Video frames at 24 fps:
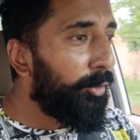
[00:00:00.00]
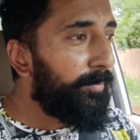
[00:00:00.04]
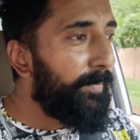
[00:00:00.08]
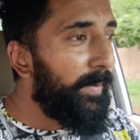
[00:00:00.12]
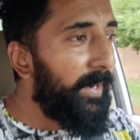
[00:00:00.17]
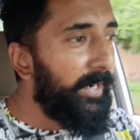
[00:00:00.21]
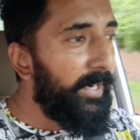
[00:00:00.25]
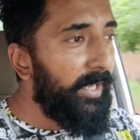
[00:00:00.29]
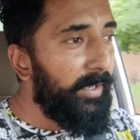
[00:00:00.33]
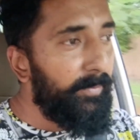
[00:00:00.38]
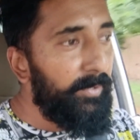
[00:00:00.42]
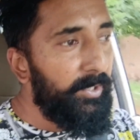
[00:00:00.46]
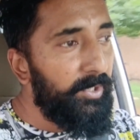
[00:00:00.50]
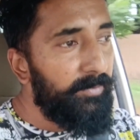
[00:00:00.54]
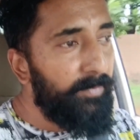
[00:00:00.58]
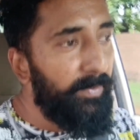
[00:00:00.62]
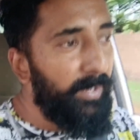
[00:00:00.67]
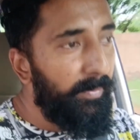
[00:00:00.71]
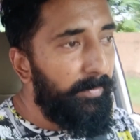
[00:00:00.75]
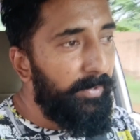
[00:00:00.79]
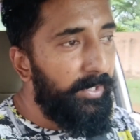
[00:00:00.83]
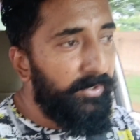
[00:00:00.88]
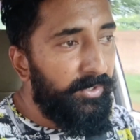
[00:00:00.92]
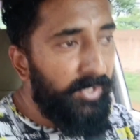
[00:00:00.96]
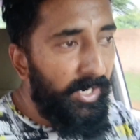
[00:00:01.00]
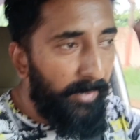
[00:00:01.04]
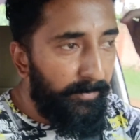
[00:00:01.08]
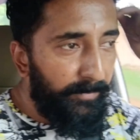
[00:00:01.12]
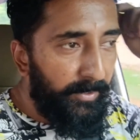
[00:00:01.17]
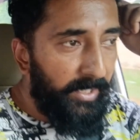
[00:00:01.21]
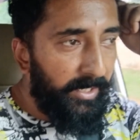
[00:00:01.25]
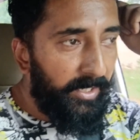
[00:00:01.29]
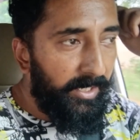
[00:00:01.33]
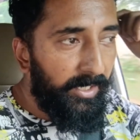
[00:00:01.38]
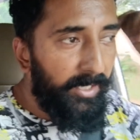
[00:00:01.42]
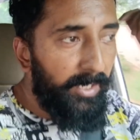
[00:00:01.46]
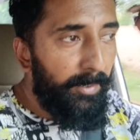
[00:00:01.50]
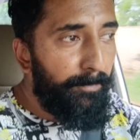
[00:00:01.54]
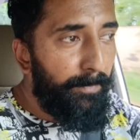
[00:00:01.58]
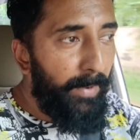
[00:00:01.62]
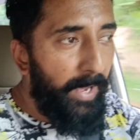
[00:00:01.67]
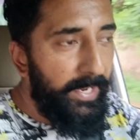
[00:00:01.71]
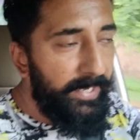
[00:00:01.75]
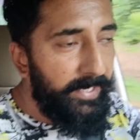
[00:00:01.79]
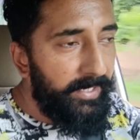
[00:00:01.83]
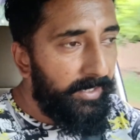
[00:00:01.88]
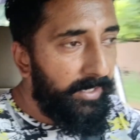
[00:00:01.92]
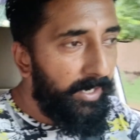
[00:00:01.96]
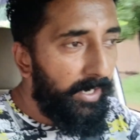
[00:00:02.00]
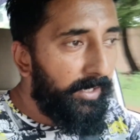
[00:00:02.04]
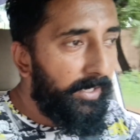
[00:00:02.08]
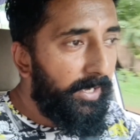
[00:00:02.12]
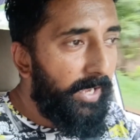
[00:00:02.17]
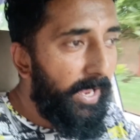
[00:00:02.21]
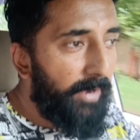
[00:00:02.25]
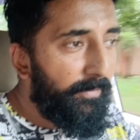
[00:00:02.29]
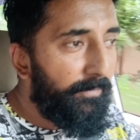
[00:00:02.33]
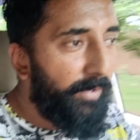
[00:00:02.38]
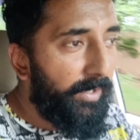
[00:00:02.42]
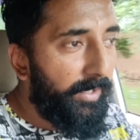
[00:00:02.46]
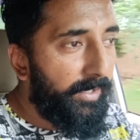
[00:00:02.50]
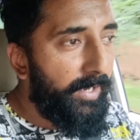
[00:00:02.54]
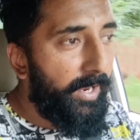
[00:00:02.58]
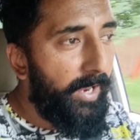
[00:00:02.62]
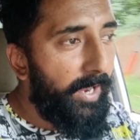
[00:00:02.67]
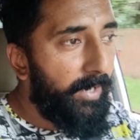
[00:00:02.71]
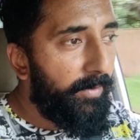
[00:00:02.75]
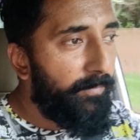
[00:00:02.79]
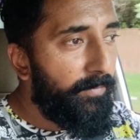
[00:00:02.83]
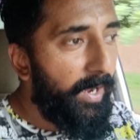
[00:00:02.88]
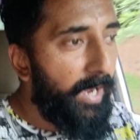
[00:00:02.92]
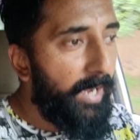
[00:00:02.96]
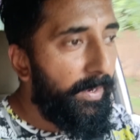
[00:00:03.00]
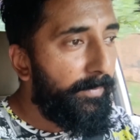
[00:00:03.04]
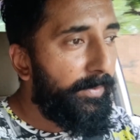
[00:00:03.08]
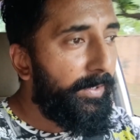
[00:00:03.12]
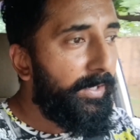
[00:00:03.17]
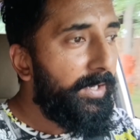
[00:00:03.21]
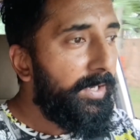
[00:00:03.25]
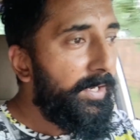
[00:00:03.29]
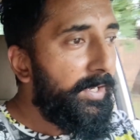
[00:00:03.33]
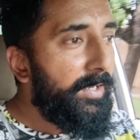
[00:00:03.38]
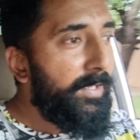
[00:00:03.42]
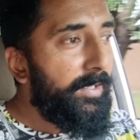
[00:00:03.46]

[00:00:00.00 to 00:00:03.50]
उस अंडरब्रिज ब्रिज में हमेशा आप देखिएगा पानी का एक लेवल का एक वहाँ पे